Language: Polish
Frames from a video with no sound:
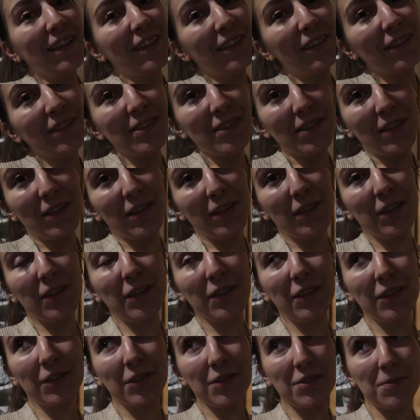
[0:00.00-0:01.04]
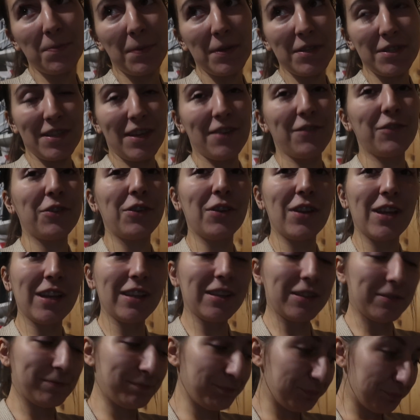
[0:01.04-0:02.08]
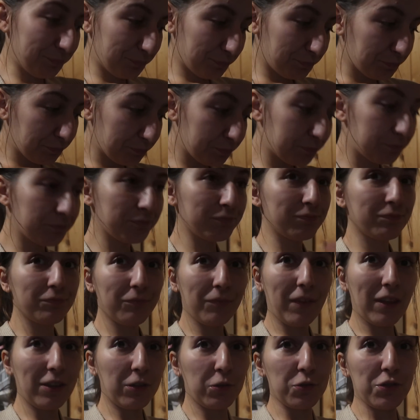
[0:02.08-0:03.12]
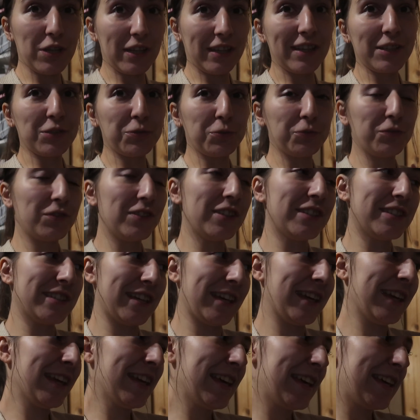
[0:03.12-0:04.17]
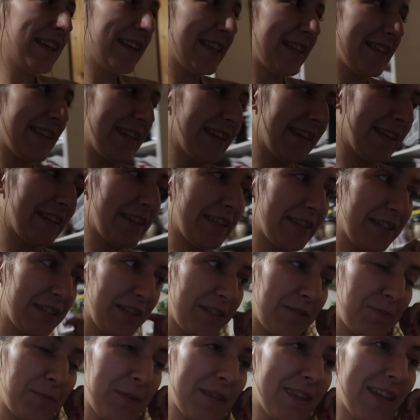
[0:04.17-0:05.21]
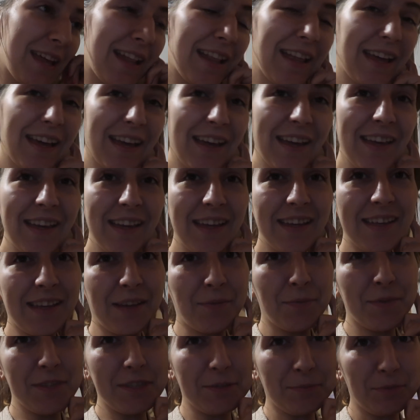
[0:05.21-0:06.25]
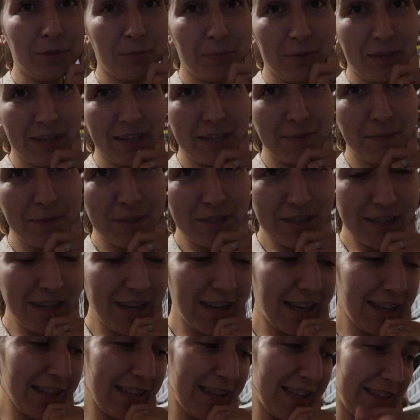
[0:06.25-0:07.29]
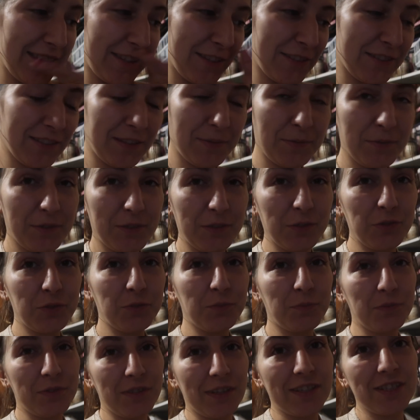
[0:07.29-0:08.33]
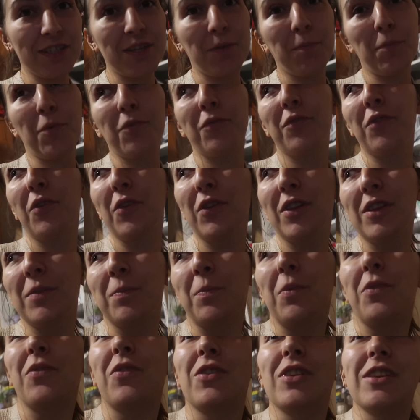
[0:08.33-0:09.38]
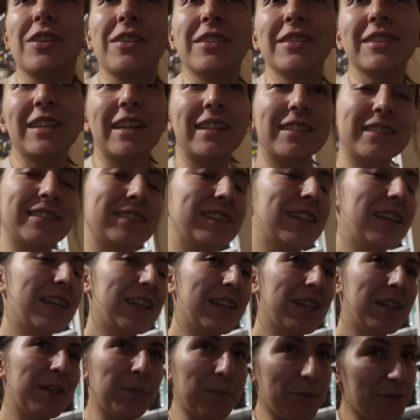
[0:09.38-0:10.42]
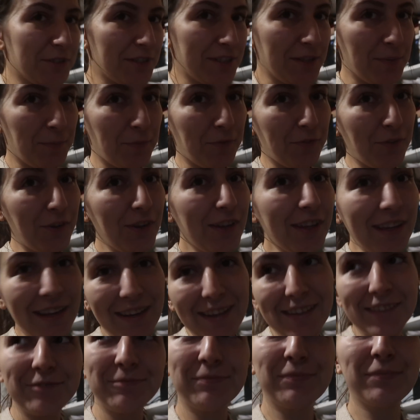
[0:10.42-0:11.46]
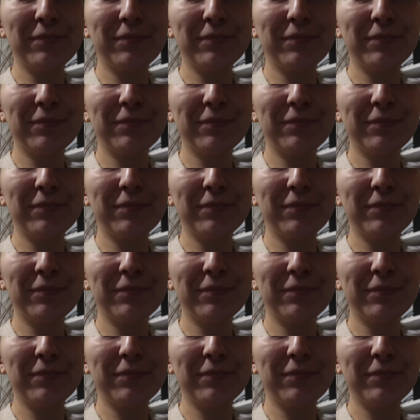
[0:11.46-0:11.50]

No i co? Do zobaczenia w kolejnym, już jak Jasiu wyjdzie ze szpitala i będziemy odbierać mieszkanie i coś tam się już zacznie powoli, powoli dziać. Może nie powoli, ale